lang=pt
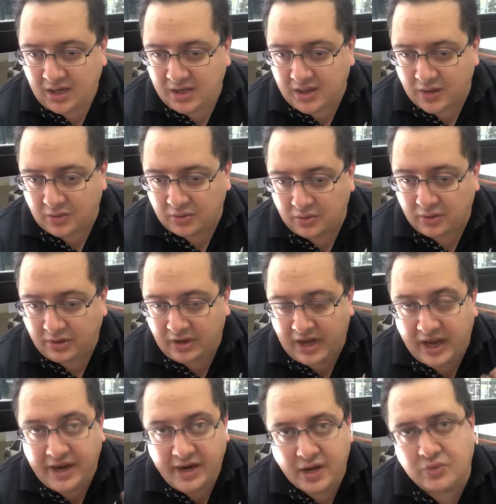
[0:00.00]
Então,
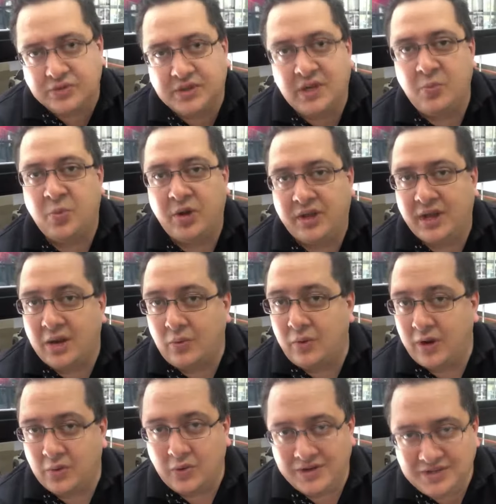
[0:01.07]
é não se importar
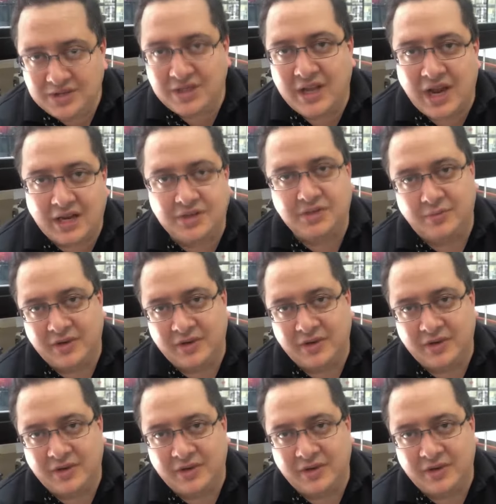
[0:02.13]
com a quantidade,